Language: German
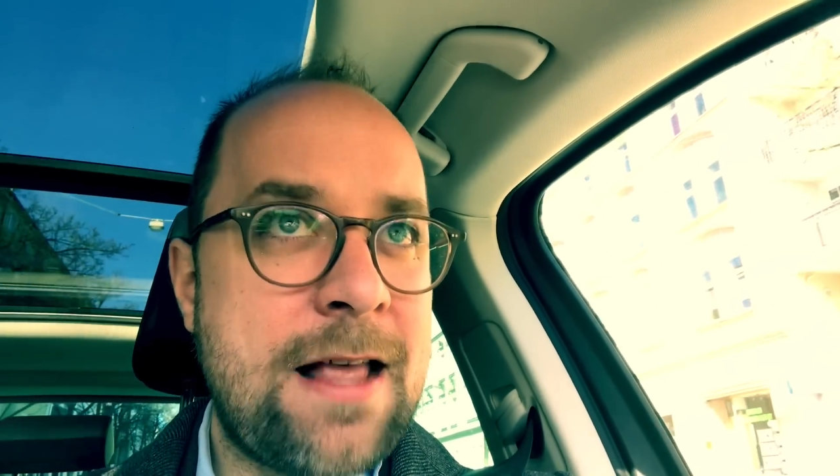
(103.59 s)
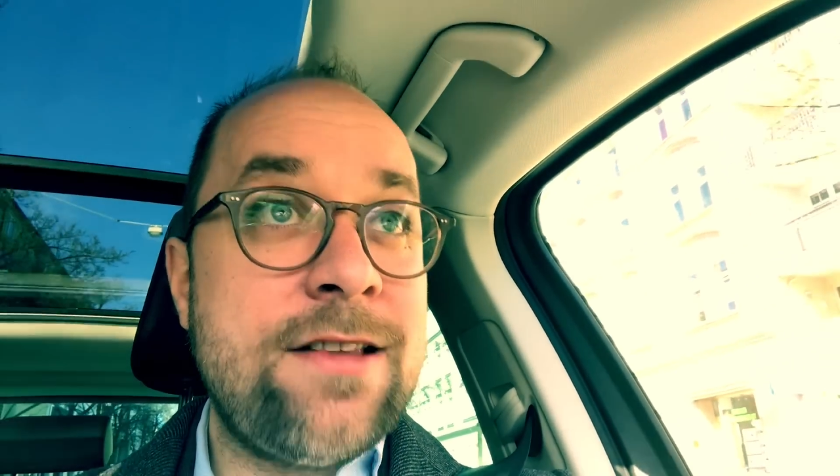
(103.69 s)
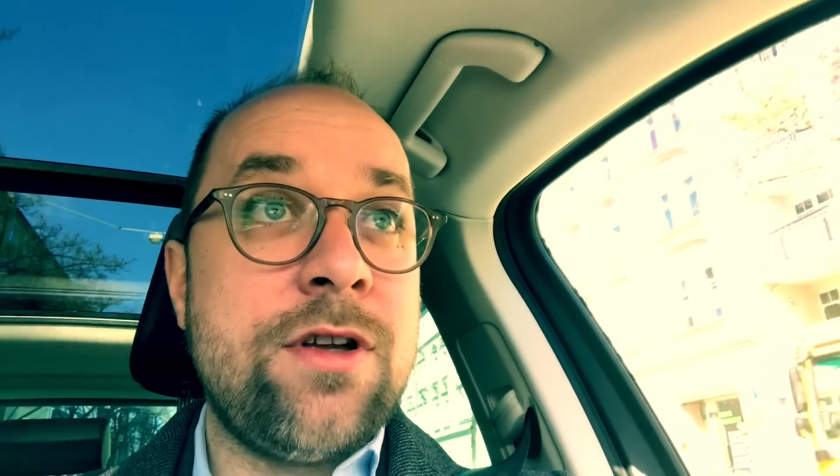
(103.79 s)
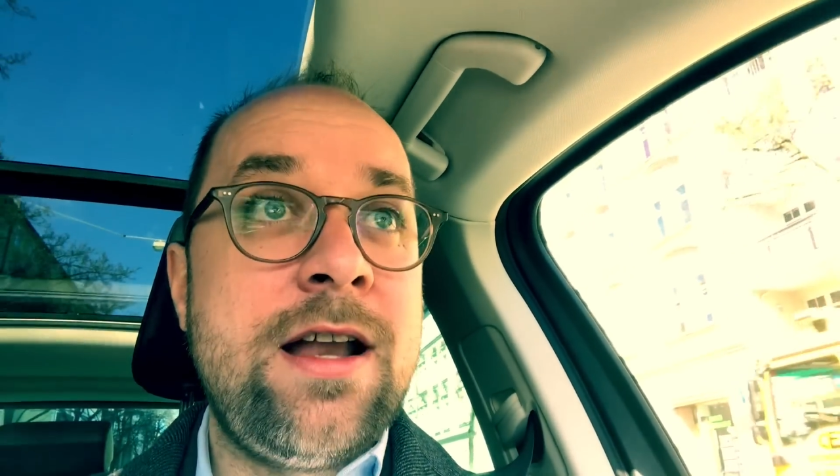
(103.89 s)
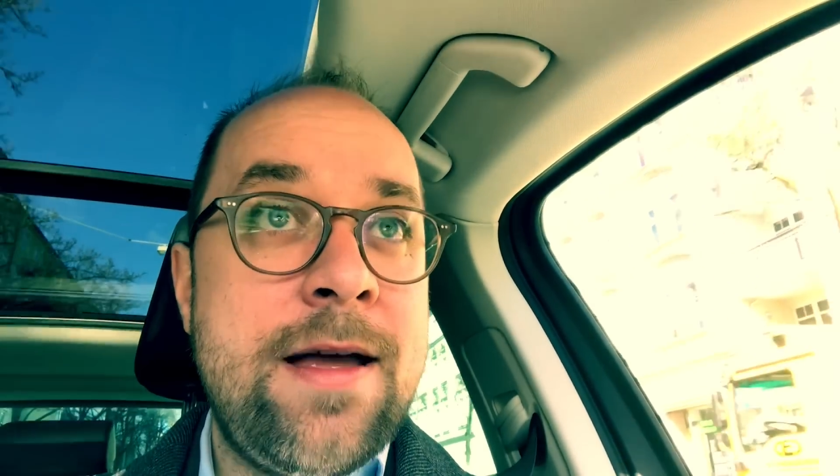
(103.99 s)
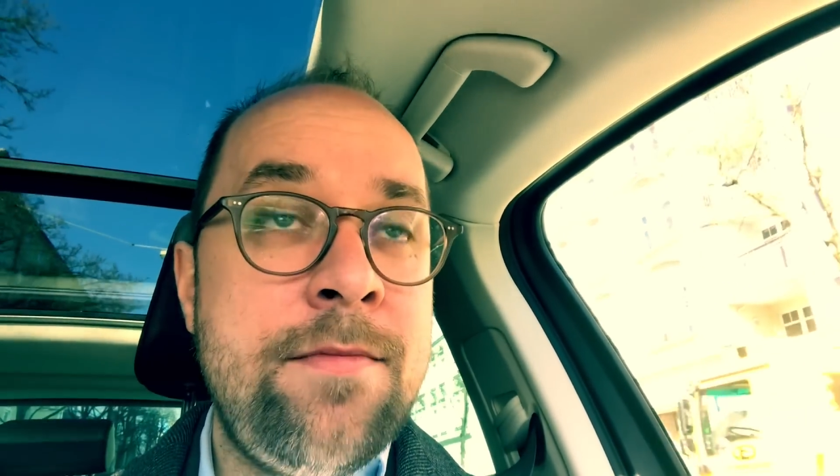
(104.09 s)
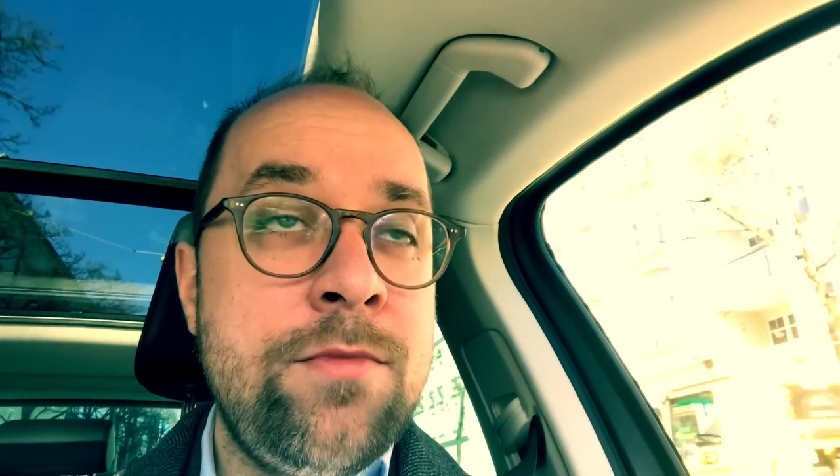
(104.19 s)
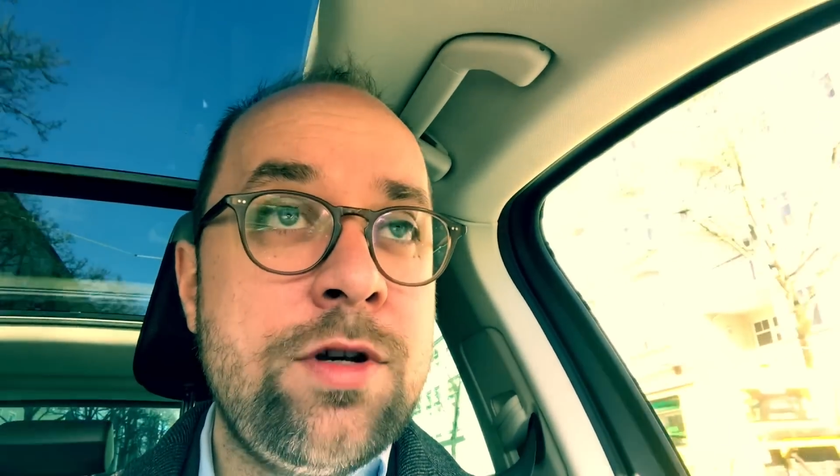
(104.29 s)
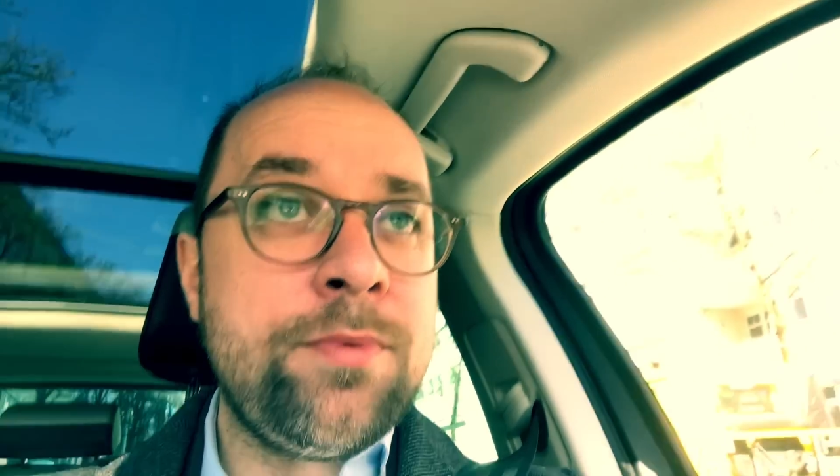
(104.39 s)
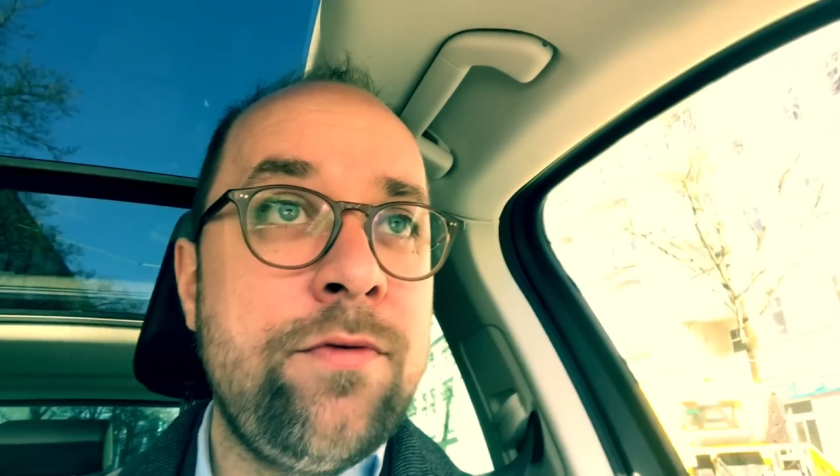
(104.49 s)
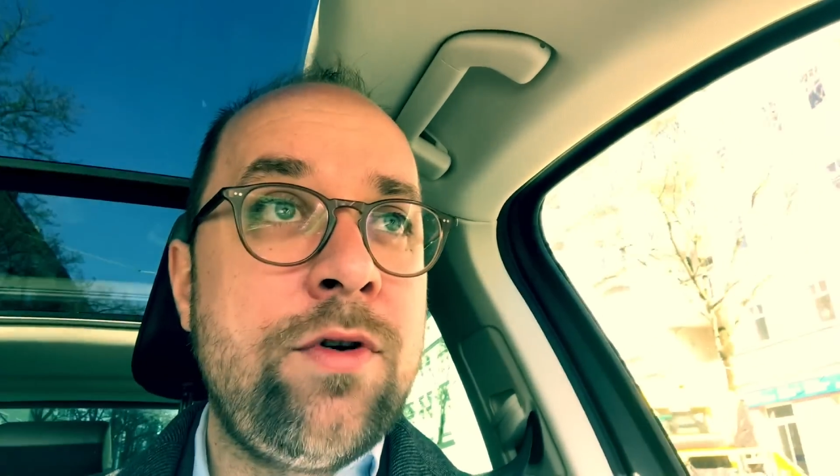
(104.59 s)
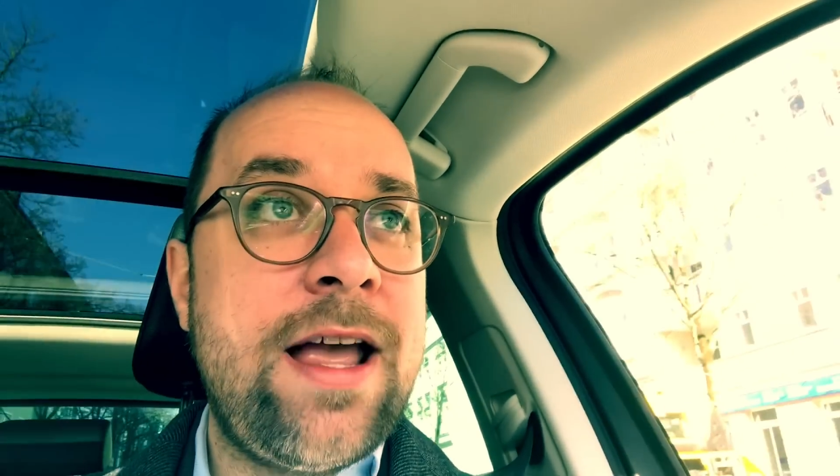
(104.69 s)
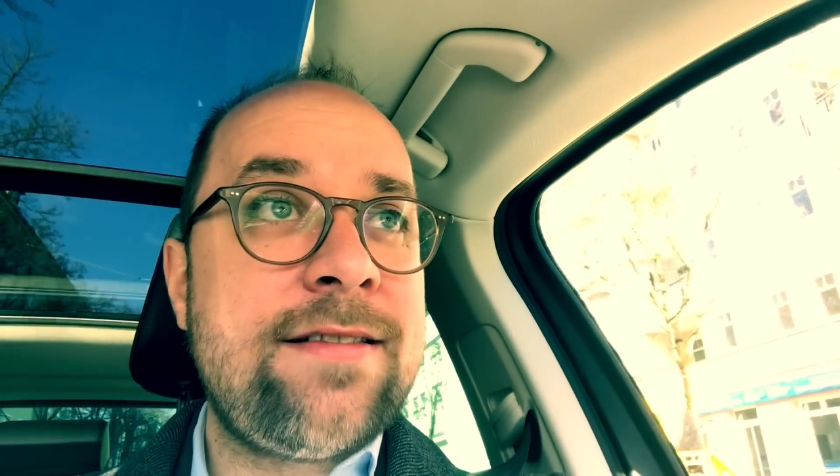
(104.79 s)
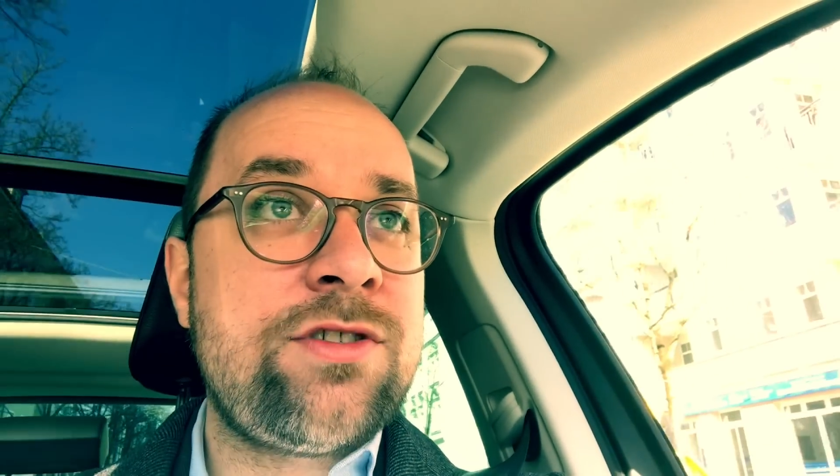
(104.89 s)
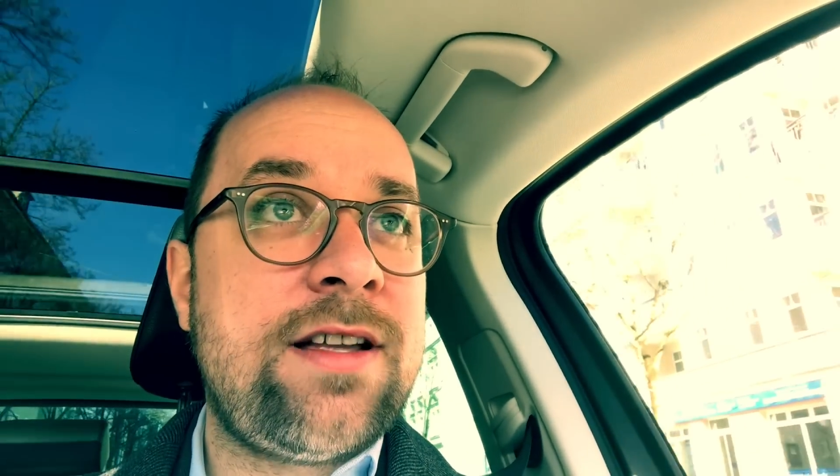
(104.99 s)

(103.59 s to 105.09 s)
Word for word: also in der mündlichen Prüfung, erste